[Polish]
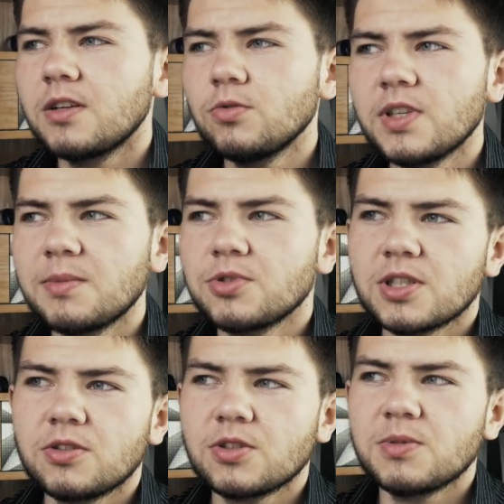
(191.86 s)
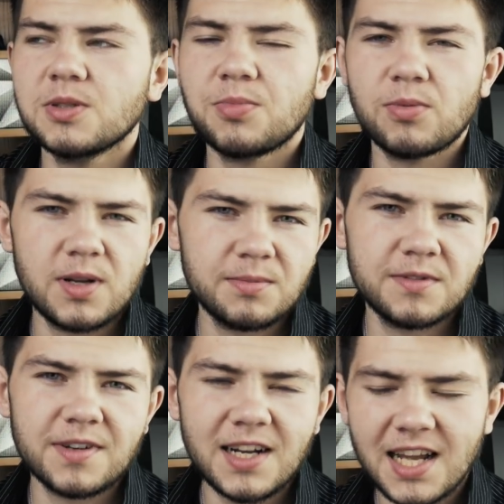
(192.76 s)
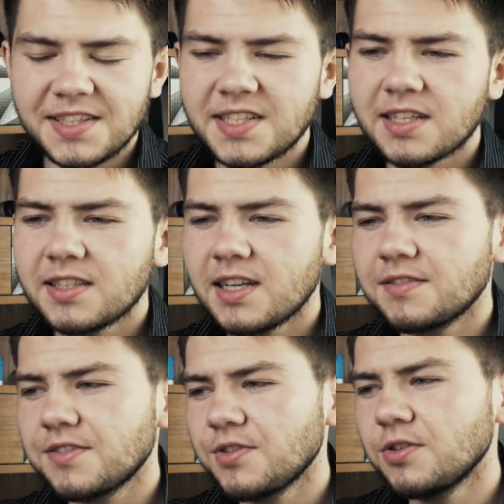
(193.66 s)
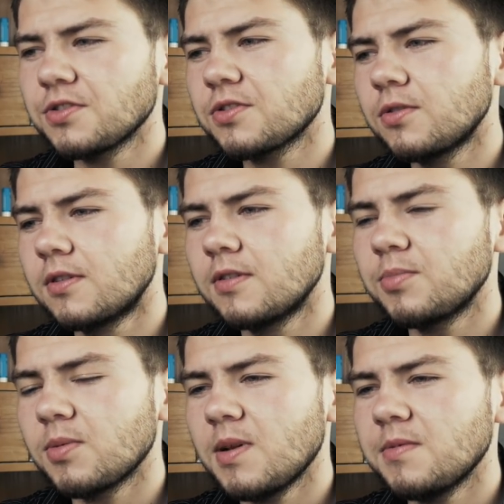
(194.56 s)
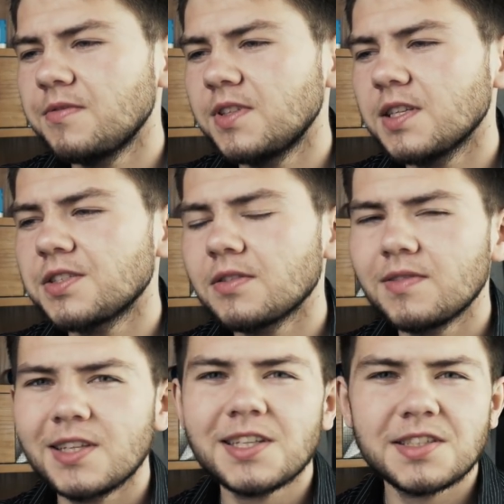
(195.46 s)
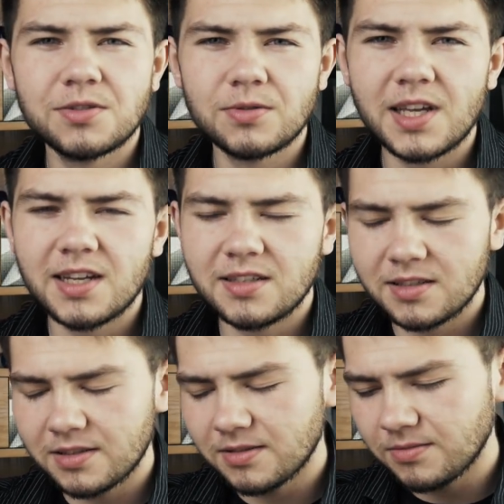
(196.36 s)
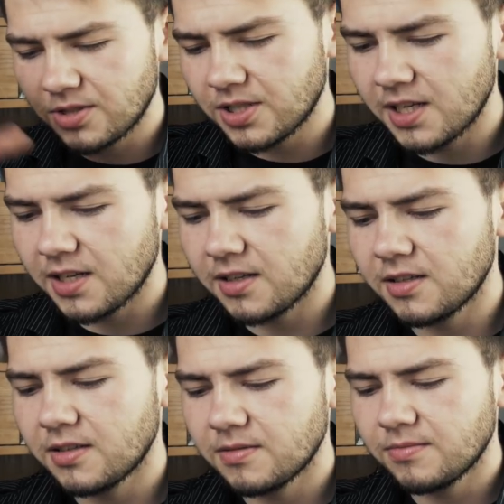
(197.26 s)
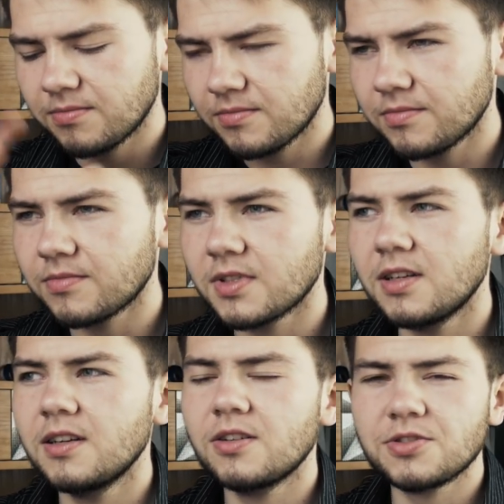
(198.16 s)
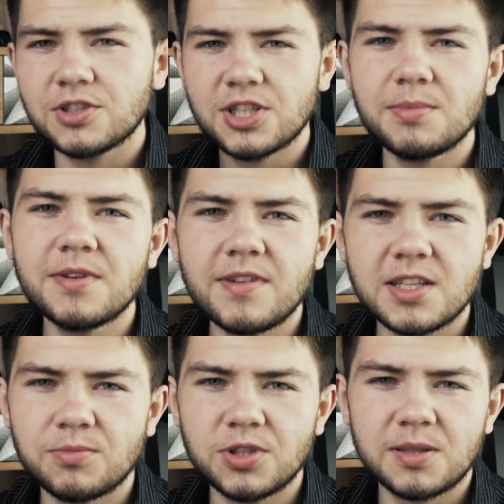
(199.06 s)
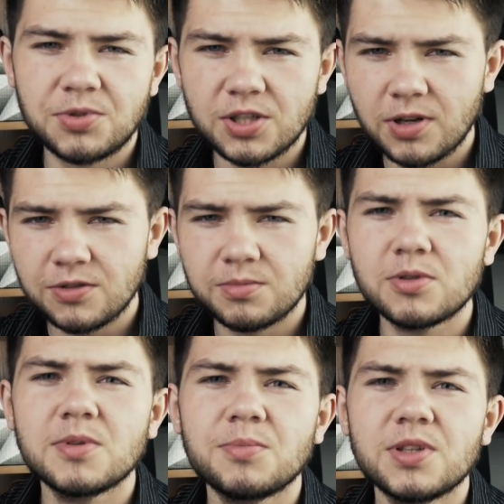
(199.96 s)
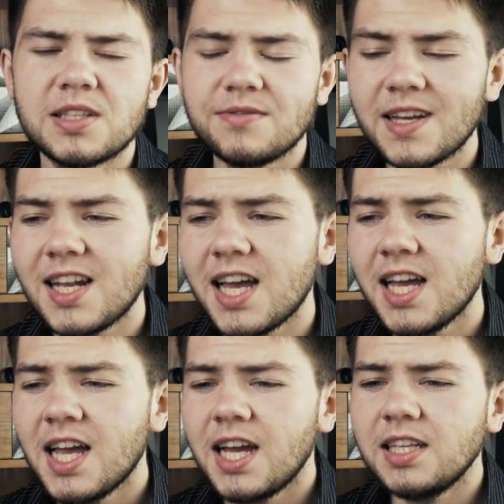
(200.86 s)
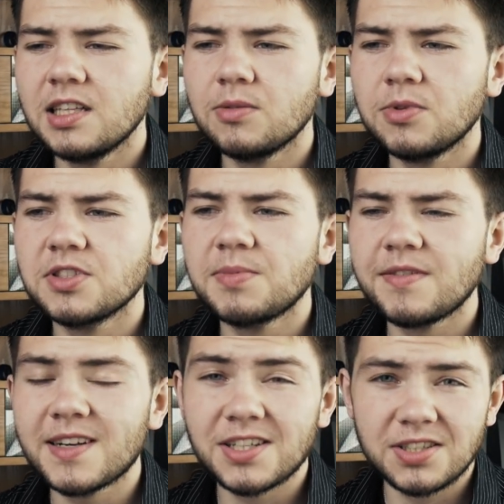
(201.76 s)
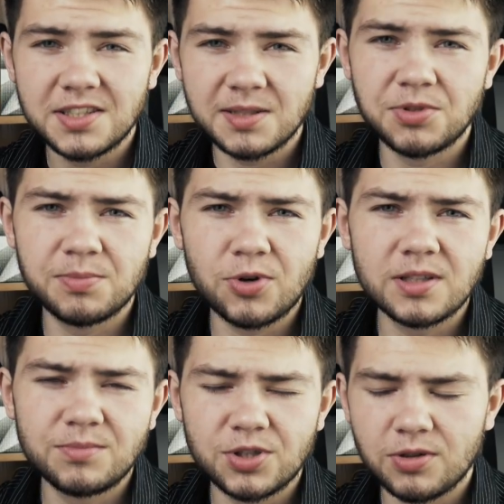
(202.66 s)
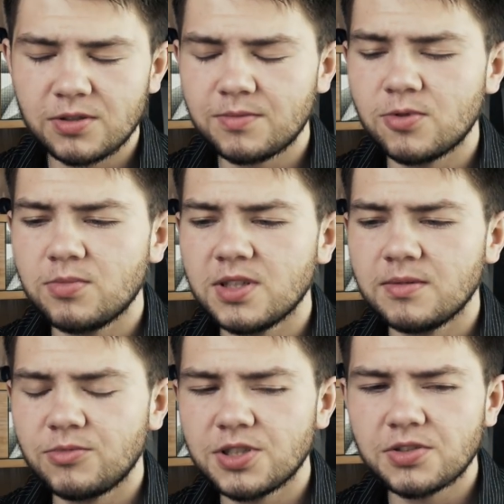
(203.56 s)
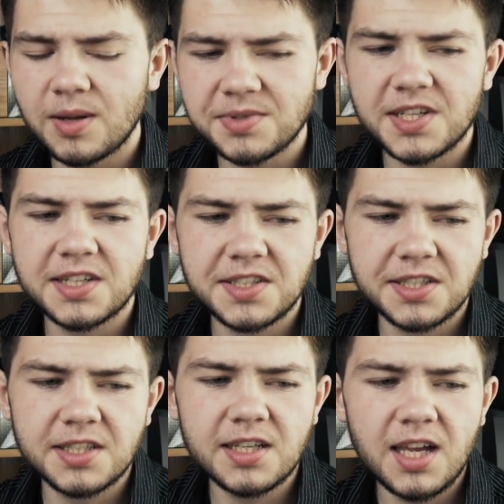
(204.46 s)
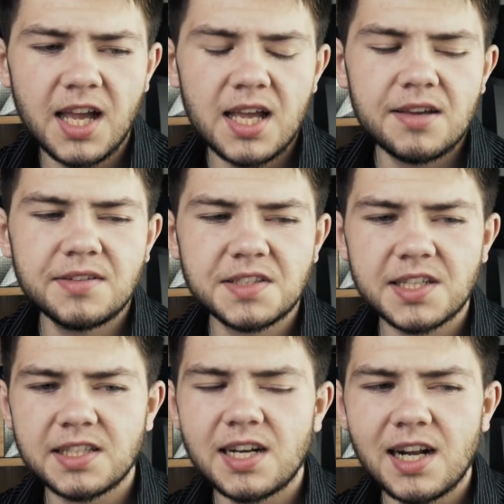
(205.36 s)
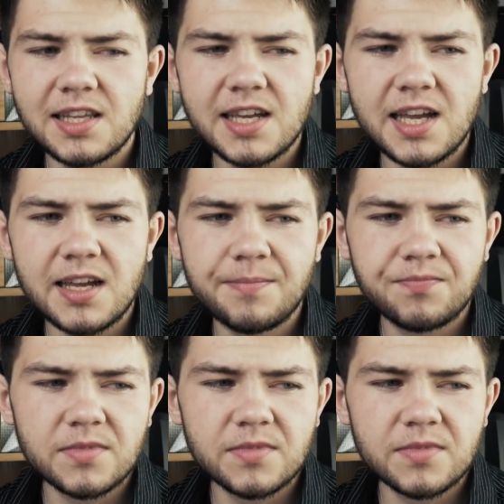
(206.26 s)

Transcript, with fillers: Tutaj może ktoś mieć problemy w relacjach, tak, w związku, problemy finansowe. Nie chcę tutaj e, się rozgrzebywać, bo tych przykładów mógłbym podać wiele i na dobrą sprawę każdy z tych przykładów byłby czysto abstrakcyjny, więc generalnie